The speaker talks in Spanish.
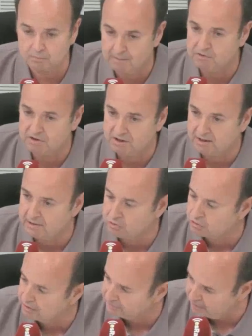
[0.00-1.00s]
¿Vamos a Sagrados
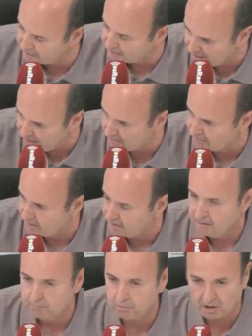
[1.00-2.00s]
Corazones? Id,
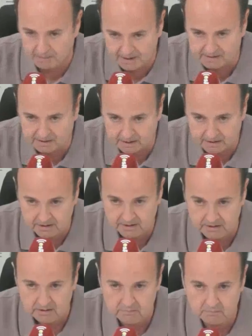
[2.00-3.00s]
porque van a estar allí,
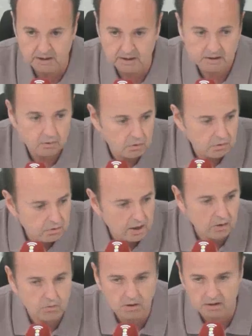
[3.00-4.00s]
¿vale? Y luego a
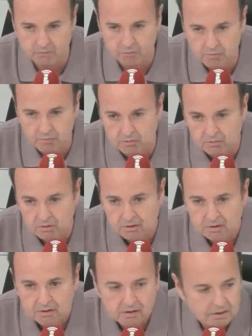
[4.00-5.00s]
jugar al fútbol.
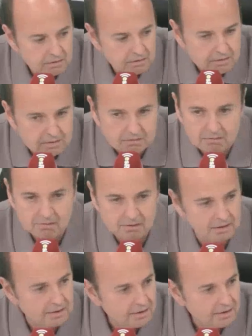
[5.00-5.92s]
Es que yo, esto de...